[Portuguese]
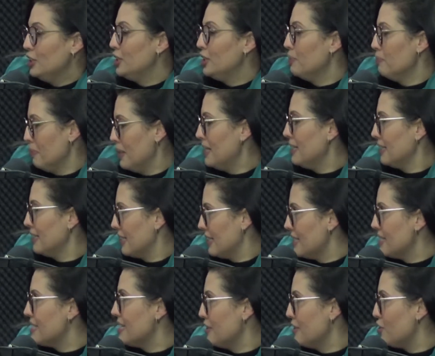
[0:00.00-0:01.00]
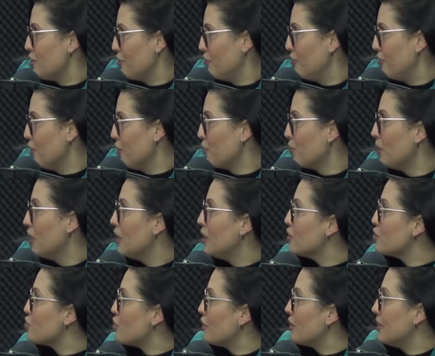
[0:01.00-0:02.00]
de manga assim, de frio. Uhum.
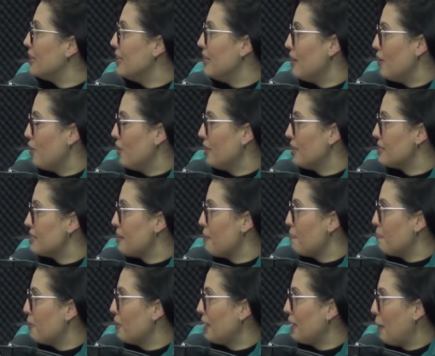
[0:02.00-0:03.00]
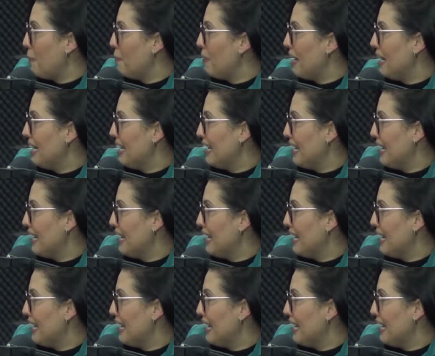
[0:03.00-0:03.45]
Só que hora que você põe na pele,